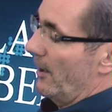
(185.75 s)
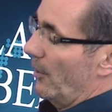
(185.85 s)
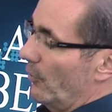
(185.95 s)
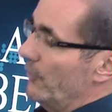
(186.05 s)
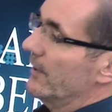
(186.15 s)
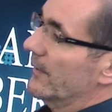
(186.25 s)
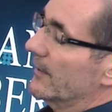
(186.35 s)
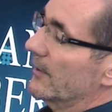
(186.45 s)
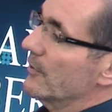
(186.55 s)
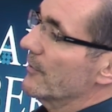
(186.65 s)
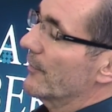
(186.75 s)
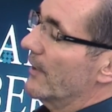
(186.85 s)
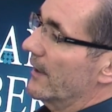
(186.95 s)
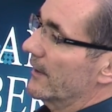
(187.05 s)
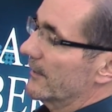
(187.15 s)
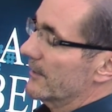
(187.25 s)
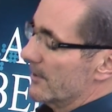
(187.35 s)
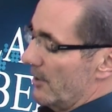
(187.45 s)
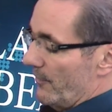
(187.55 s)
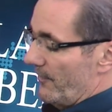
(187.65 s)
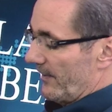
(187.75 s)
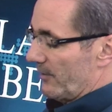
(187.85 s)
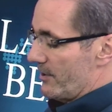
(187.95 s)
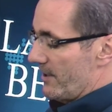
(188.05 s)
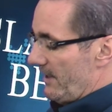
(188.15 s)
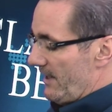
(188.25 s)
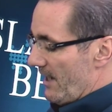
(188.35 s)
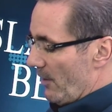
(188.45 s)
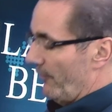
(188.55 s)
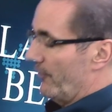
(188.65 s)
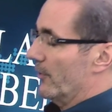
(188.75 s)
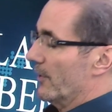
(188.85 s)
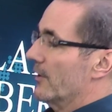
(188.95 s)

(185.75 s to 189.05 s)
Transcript: Und es ist auch eine Frage, dass ich glaube, wir sollten nie aufhören,